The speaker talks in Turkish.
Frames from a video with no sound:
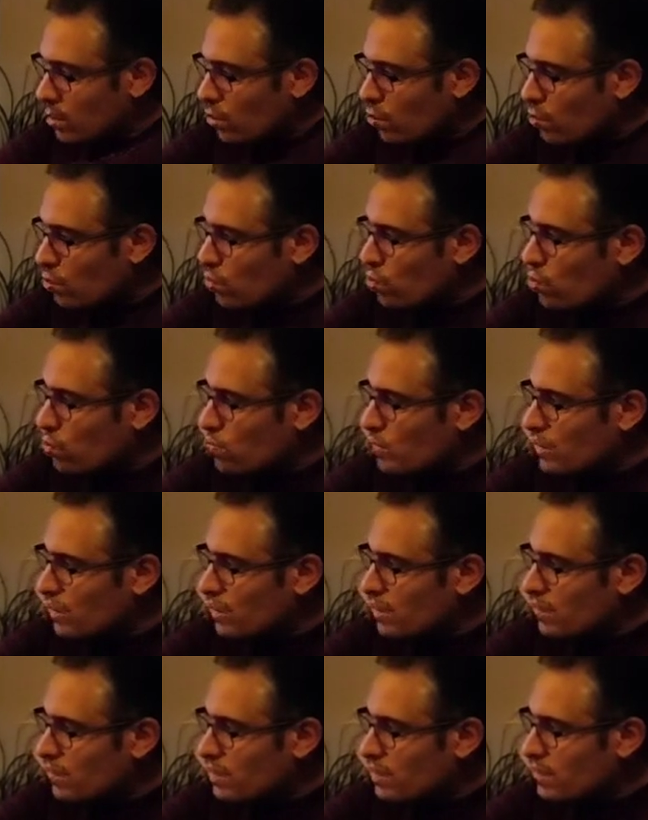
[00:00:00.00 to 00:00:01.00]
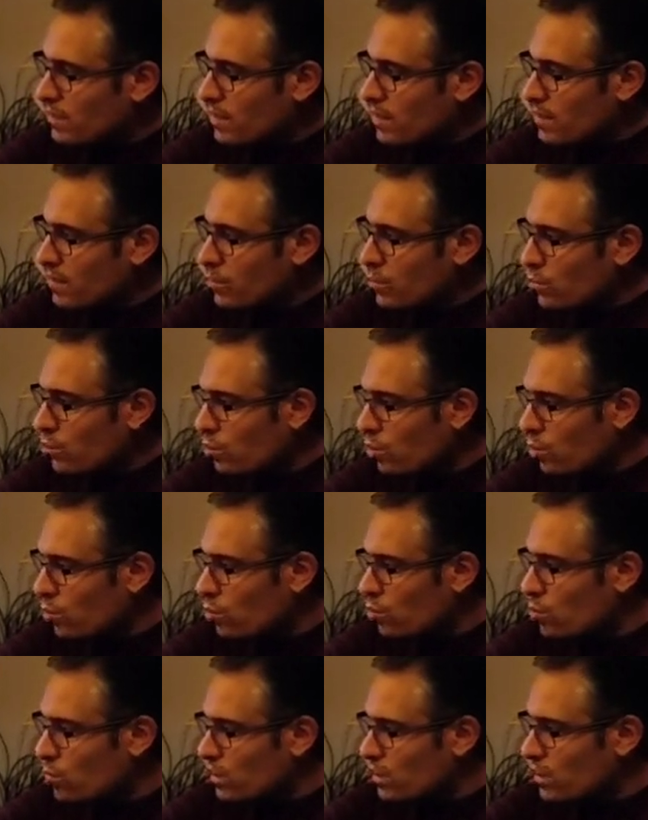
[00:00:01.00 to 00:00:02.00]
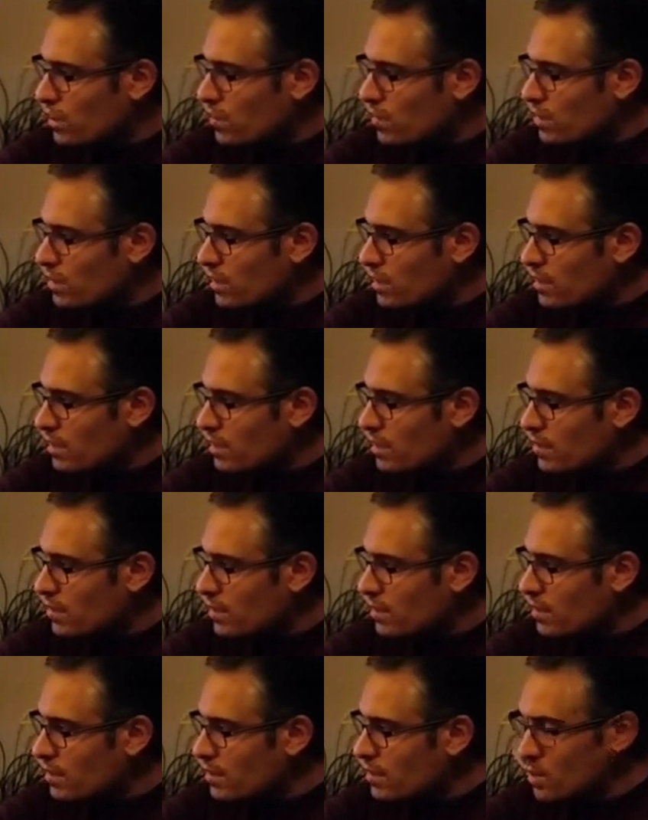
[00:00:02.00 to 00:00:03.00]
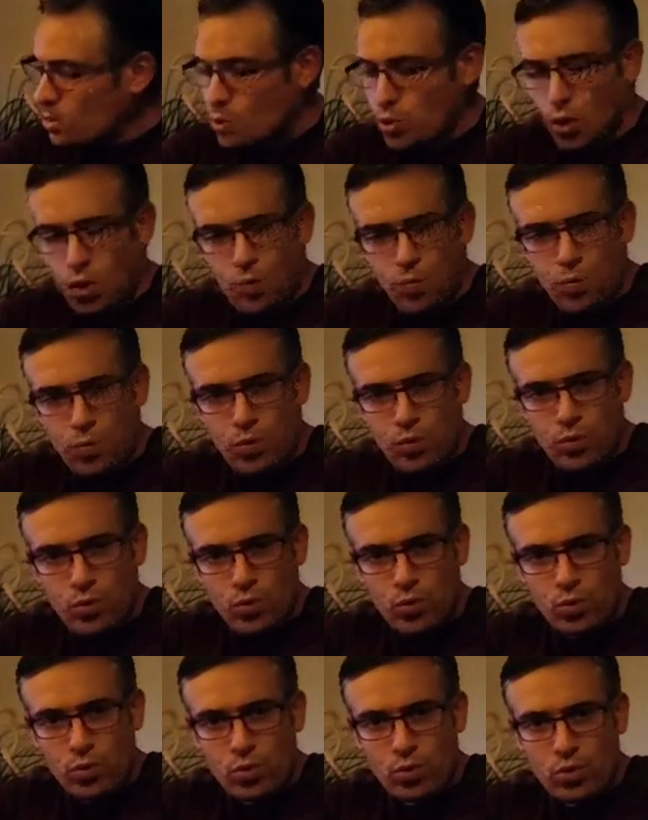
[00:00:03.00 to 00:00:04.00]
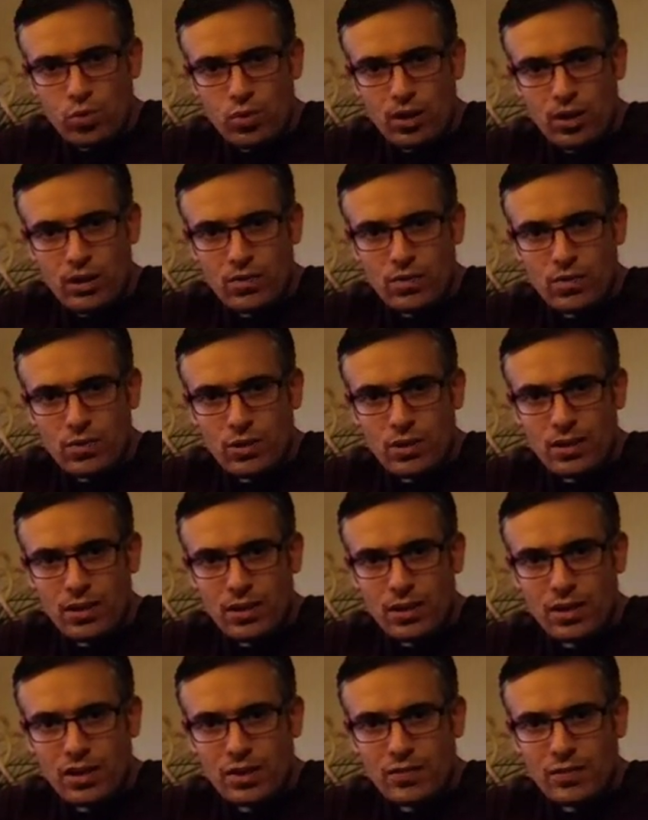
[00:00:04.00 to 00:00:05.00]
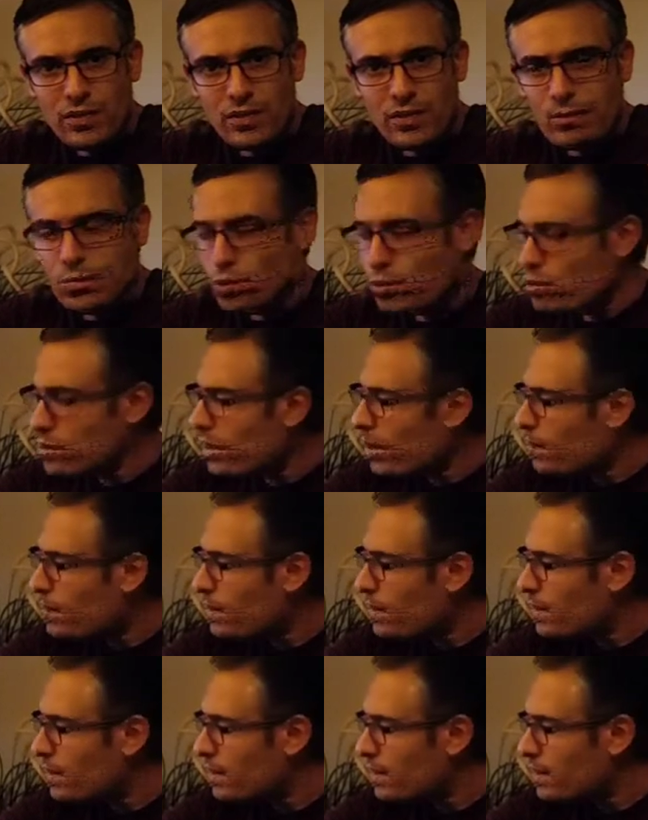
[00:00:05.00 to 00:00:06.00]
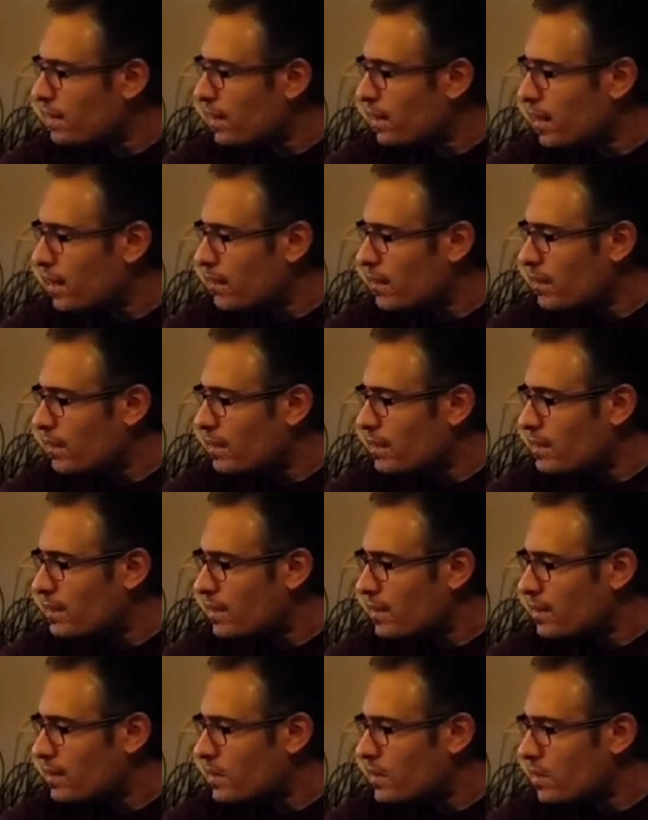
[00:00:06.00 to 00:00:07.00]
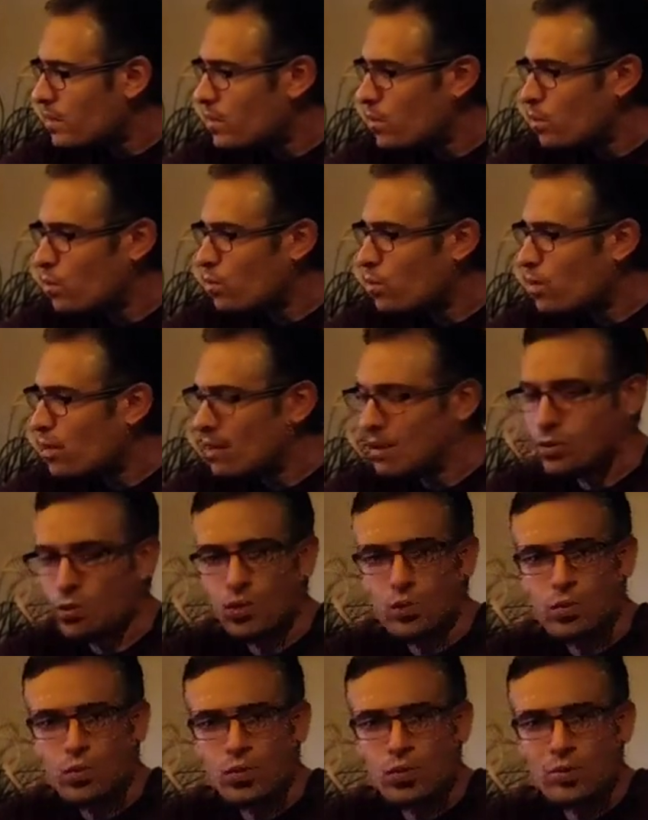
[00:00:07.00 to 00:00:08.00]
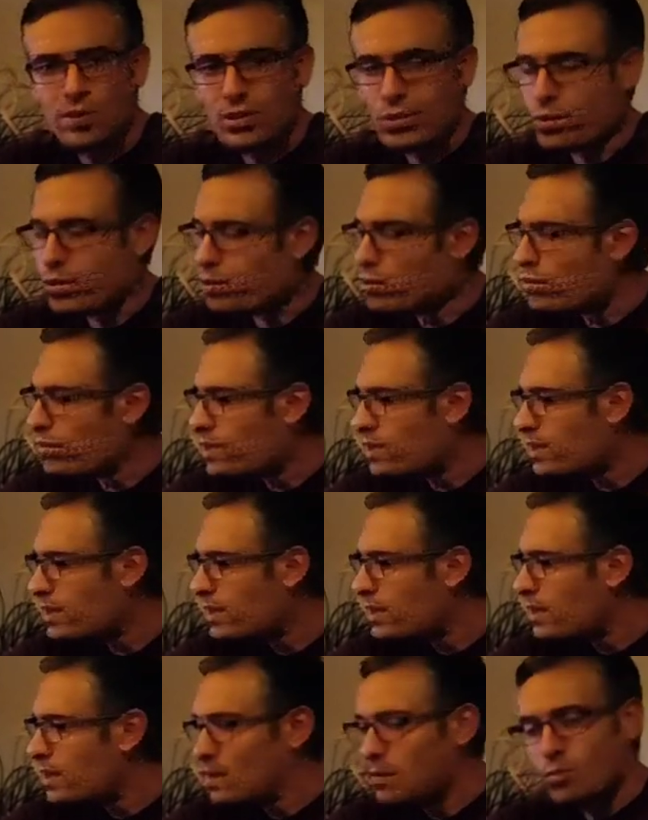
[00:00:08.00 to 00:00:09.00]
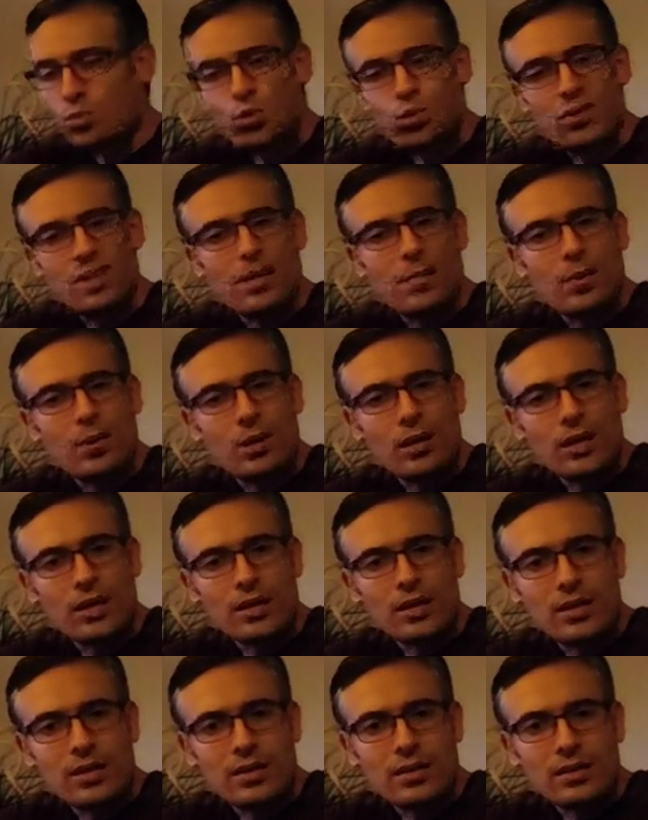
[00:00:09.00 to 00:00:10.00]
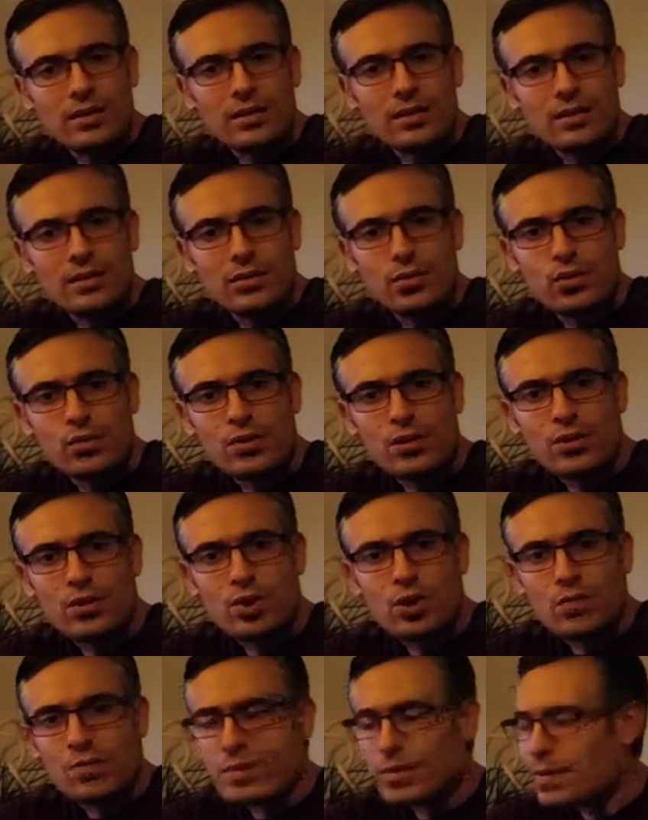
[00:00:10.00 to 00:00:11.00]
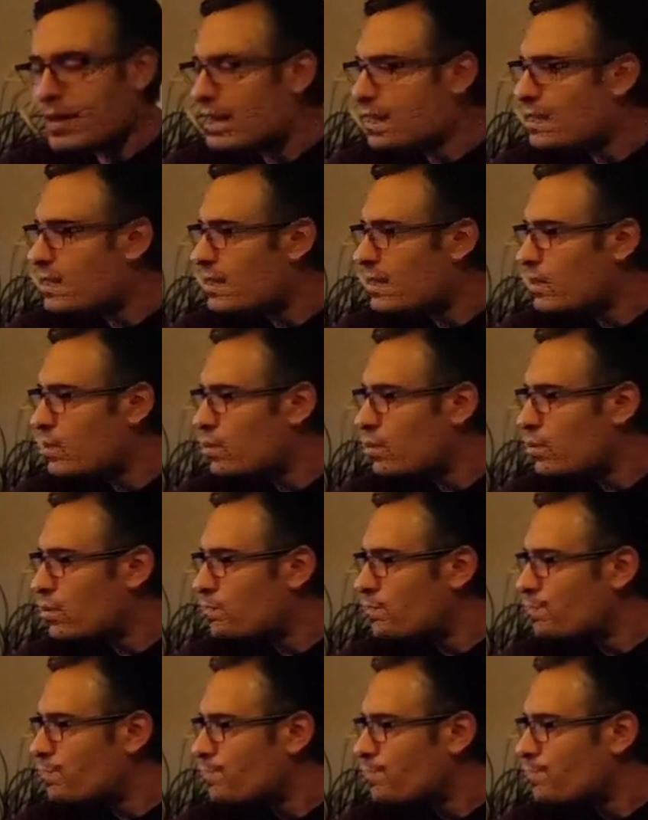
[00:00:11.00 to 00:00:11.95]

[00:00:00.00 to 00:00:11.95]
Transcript: lotus bitkimiz var. Bu lotus bitkimiz aslına bakılırsa çok büyümüştü. Daha sonraki aşamada bütün yapraklarını kaybetti. Sadece kökü kaldı. Yumru bir kökü var. Bunu tam olarak e, kuma gömmemek gerekiyor.